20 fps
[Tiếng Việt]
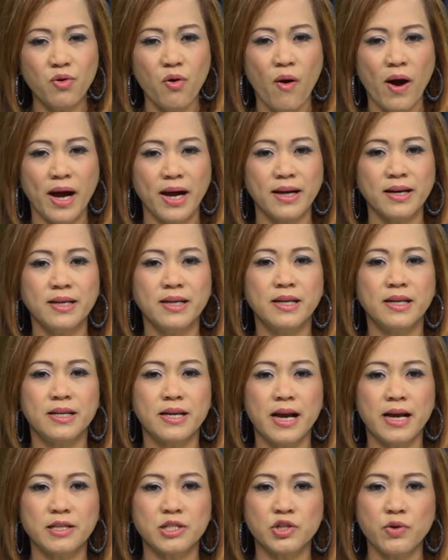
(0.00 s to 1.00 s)
hỏa
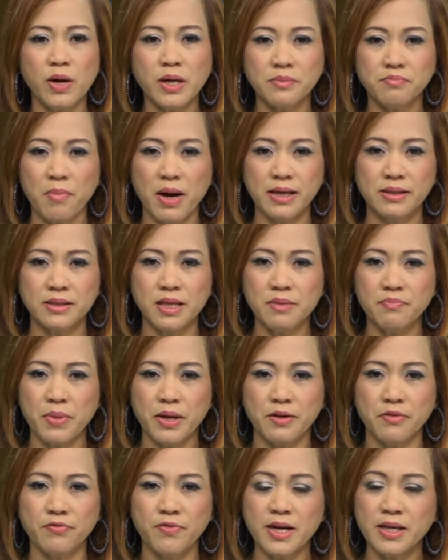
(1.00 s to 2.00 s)
ra soát bằng thiết
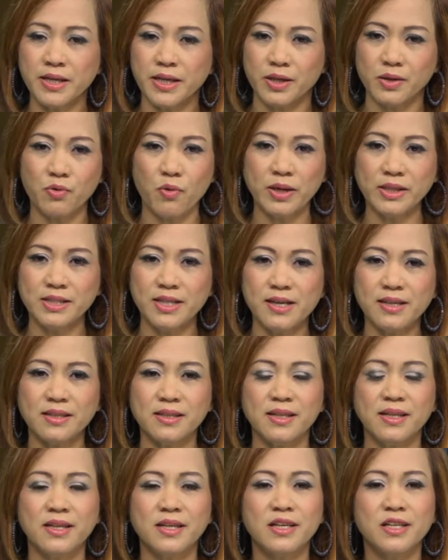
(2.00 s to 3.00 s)
bị phát hiện quá chất.
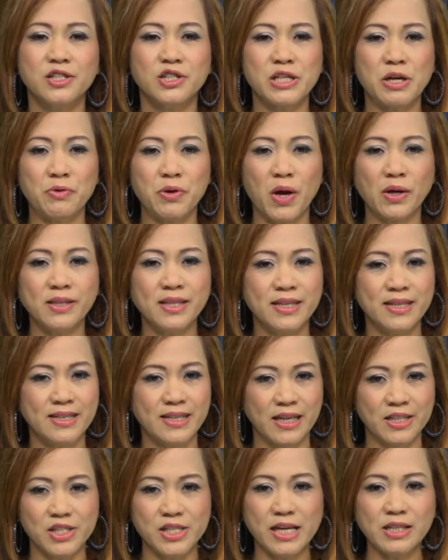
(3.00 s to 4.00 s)
Sau đó thì
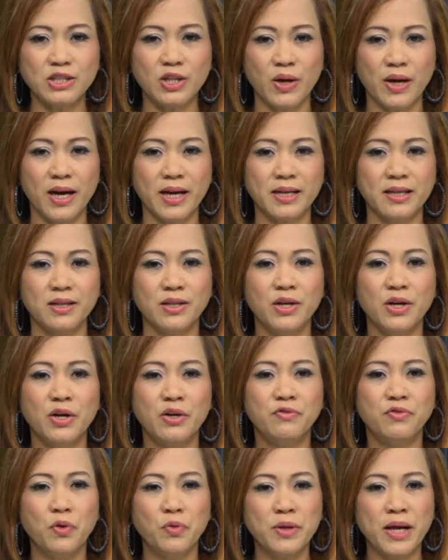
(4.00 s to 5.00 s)
cảnh sát cho hay
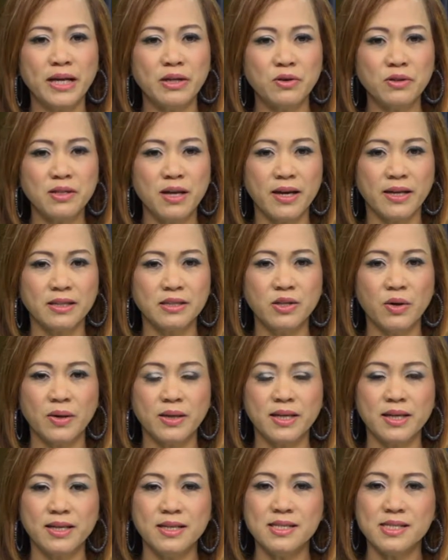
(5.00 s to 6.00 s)
vụ này có thể do
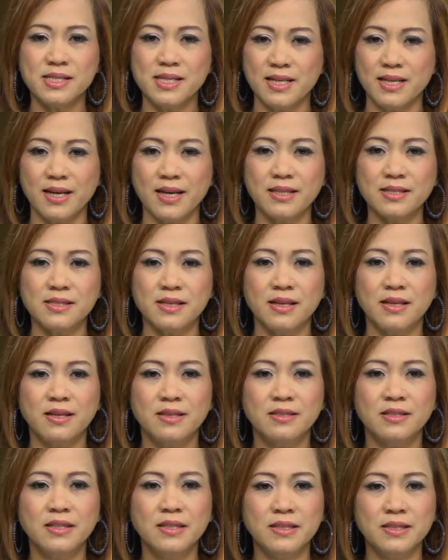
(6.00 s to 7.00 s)
khí CS
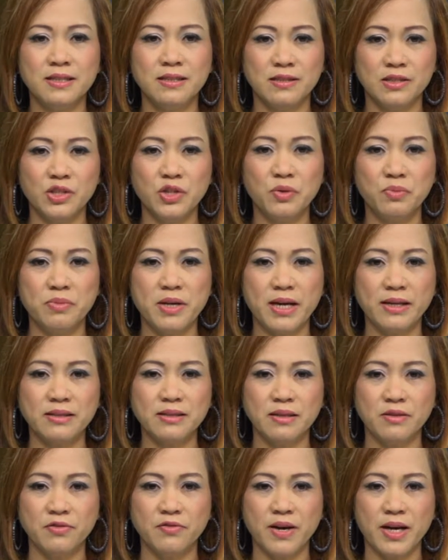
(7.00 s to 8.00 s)
thường được dùng để
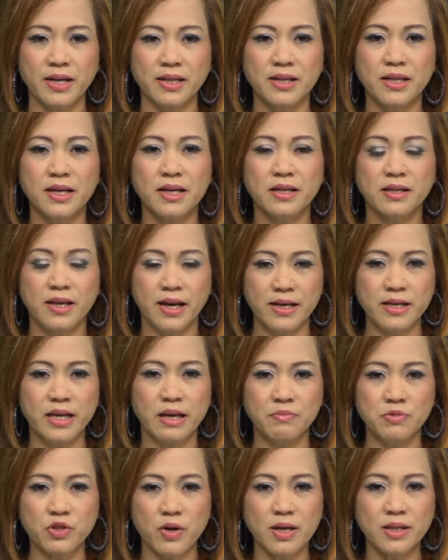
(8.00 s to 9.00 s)
tự vệ, để
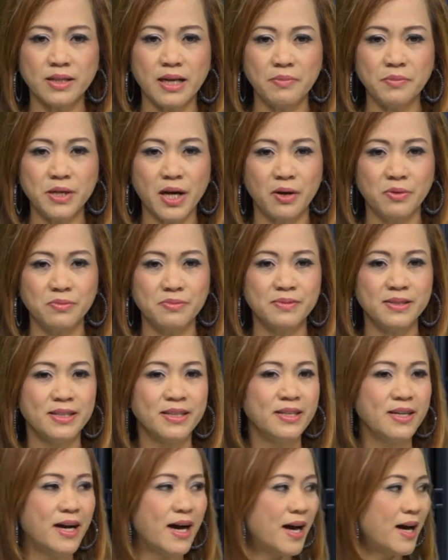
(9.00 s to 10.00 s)
kiểm soát đám đông
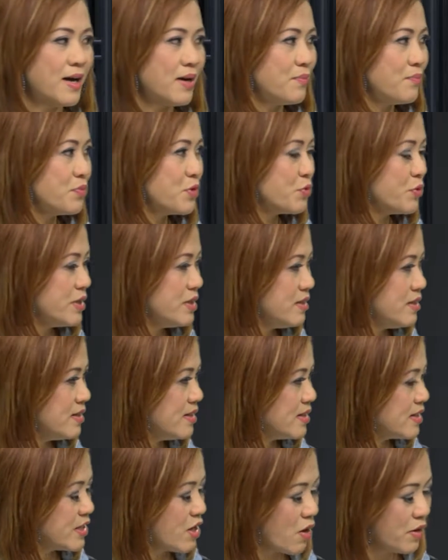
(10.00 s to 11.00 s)
à quy
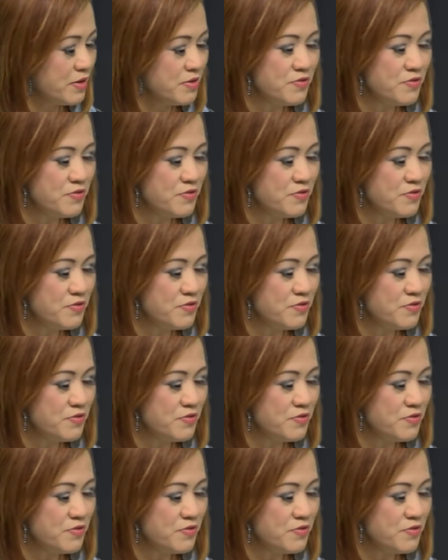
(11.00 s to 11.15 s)
nói